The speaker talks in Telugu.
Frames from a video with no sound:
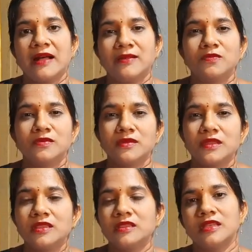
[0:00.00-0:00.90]

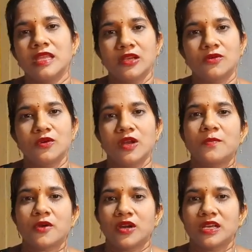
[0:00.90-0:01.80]
అన్నీ కూడా
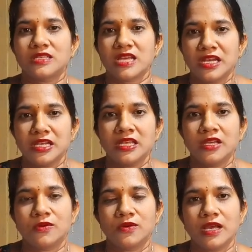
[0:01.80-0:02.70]
ప్రొడక్ట్స్ అన్నీ
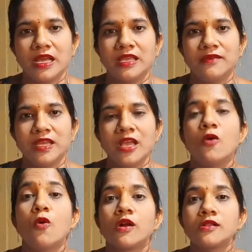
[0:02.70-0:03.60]
కూడా ఇవి
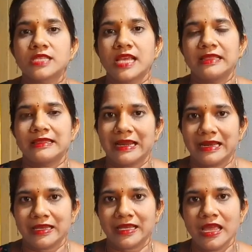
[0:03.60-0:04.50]
హోల్సేల్
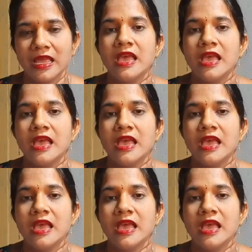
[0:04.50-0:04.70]
ధరలకే